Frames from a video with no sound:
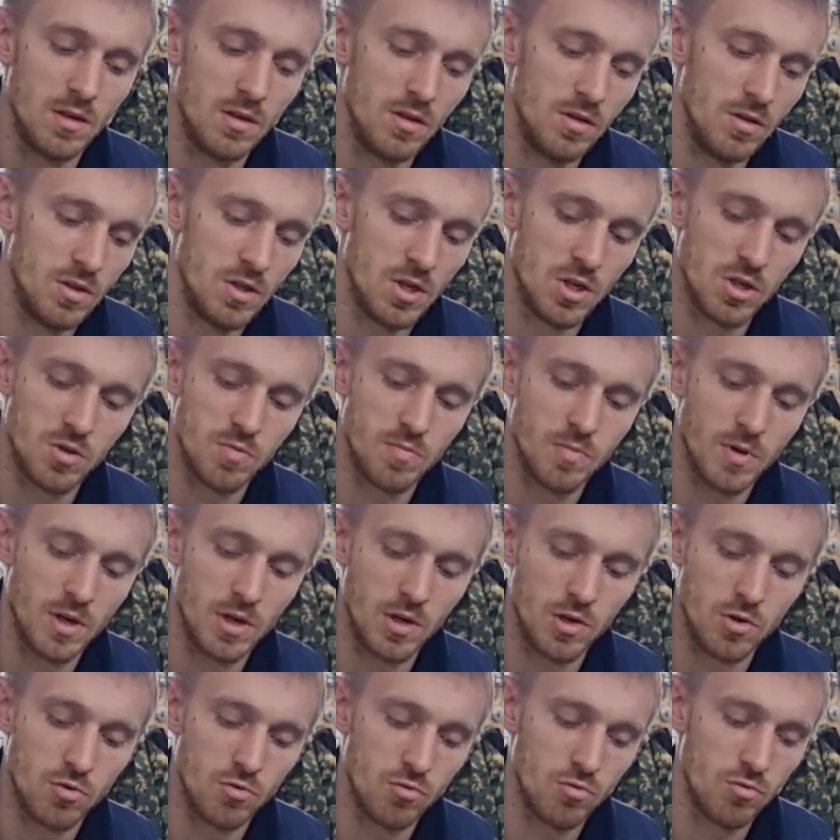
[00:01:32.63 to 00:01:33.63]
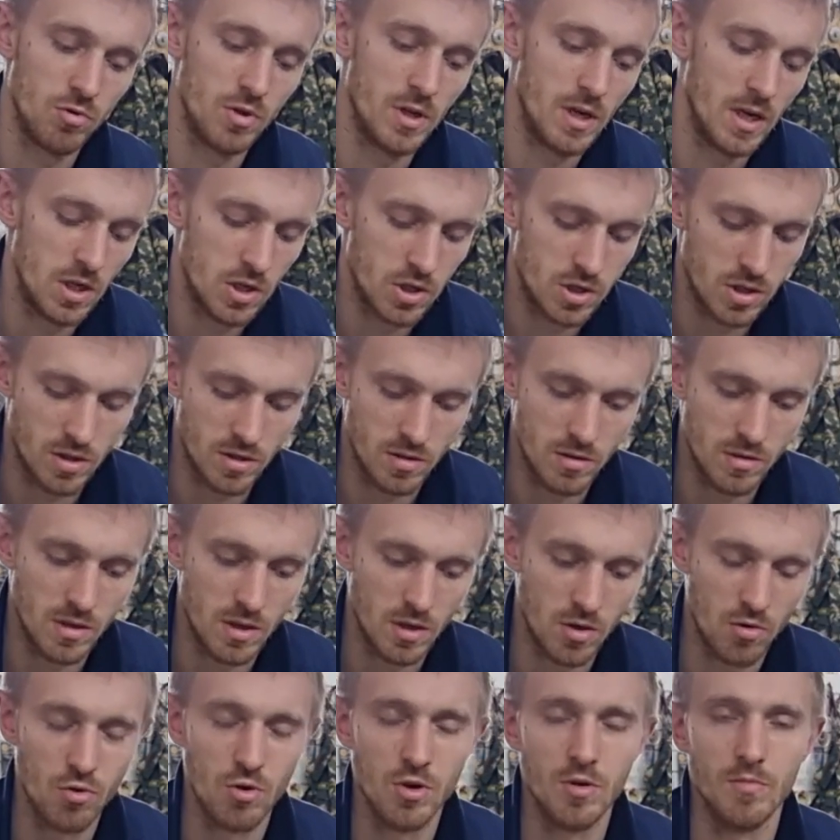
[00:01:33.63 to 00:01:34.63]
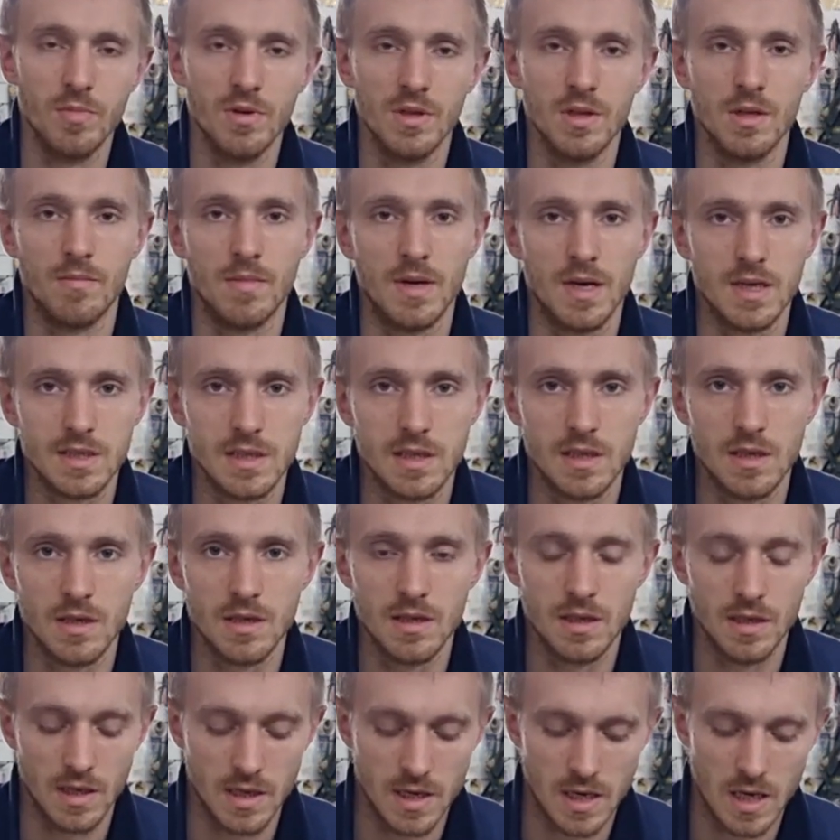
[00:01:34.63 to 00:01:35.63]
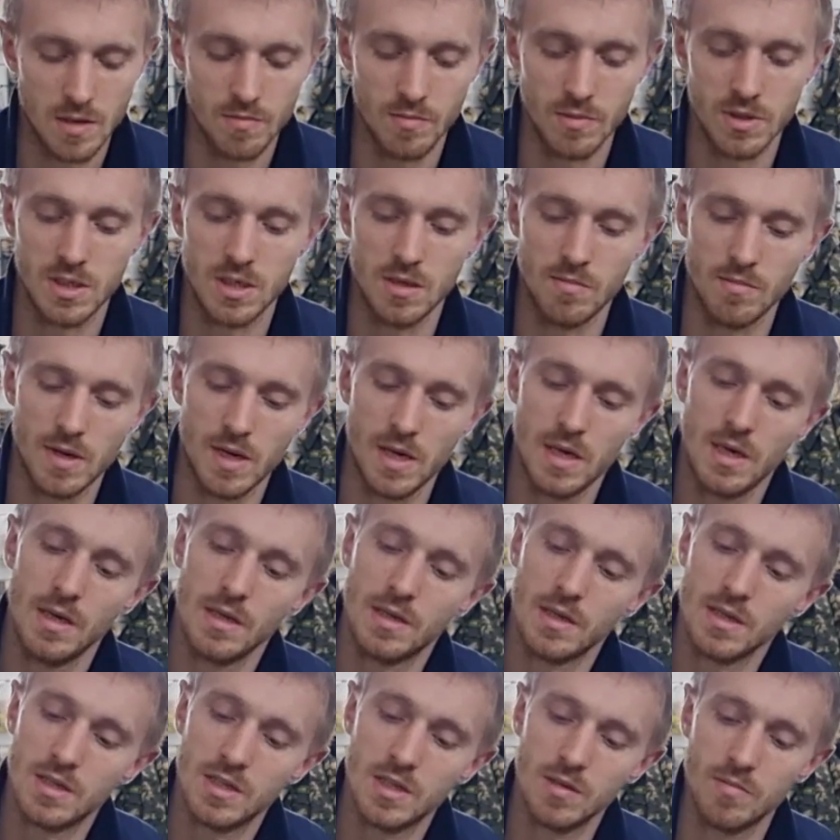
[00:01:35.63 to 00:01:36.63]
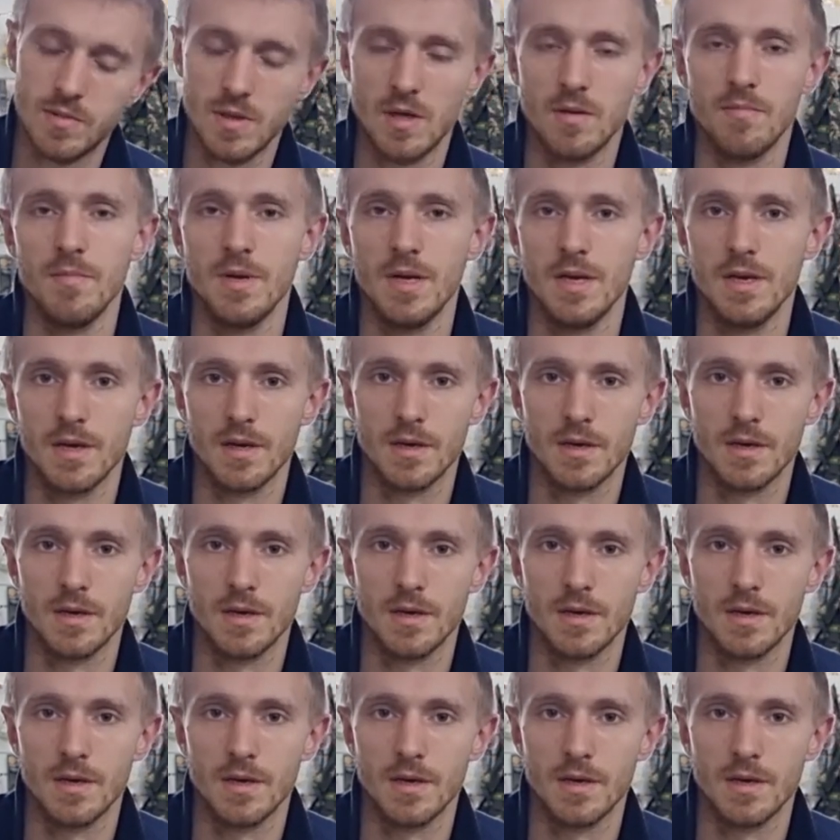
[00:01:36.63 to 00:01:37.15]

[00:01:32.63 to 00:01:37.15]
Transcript: И сейчас покажу дальше, какое было масло и как мы снимали этот теплообменник.